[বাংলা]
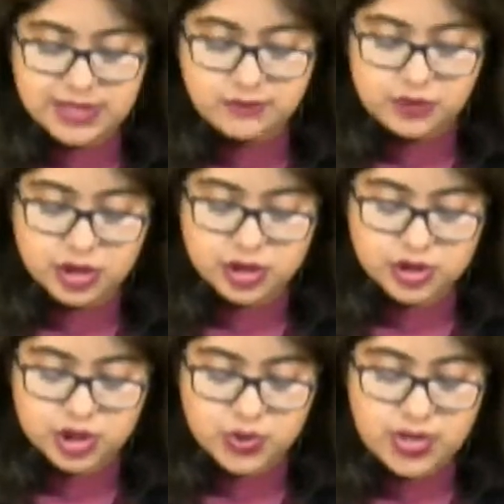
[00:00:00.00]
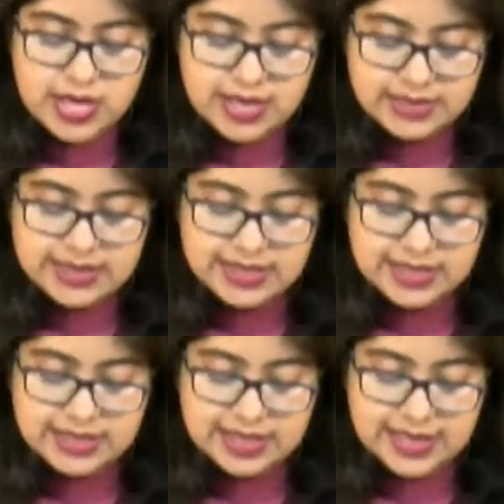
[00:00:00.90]
দিয়ে ফোন এসেছিল
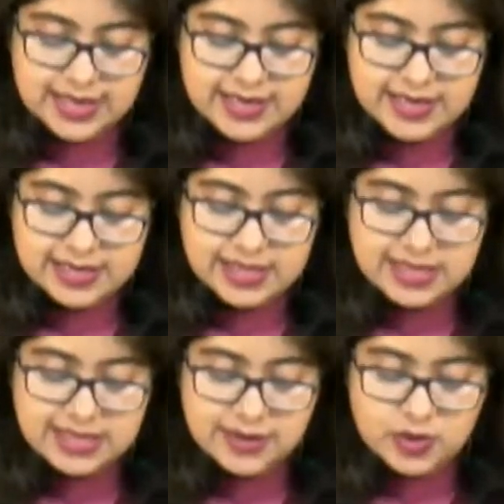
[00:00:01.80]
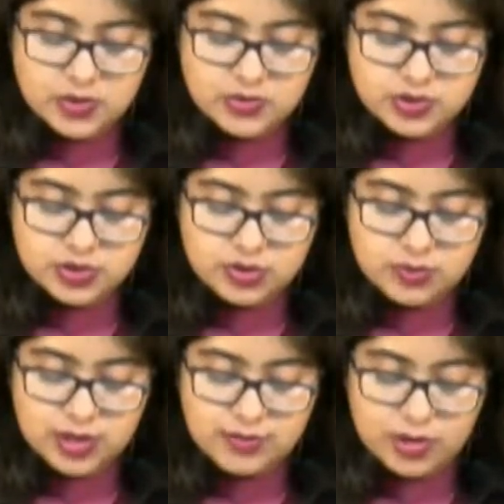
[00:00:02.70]
দিল্লি থেকে তিনি তা গ্রহণযোগ্য
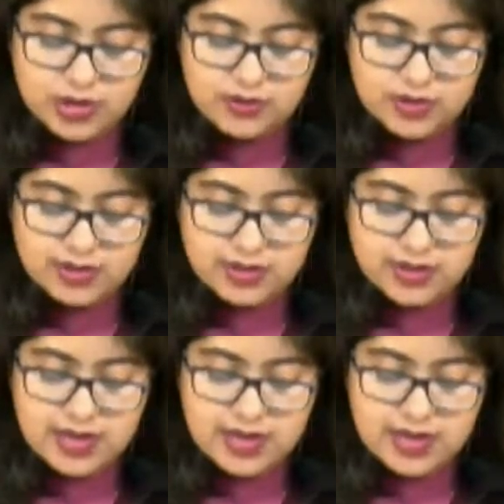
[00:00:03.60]
বলে মনে করেননি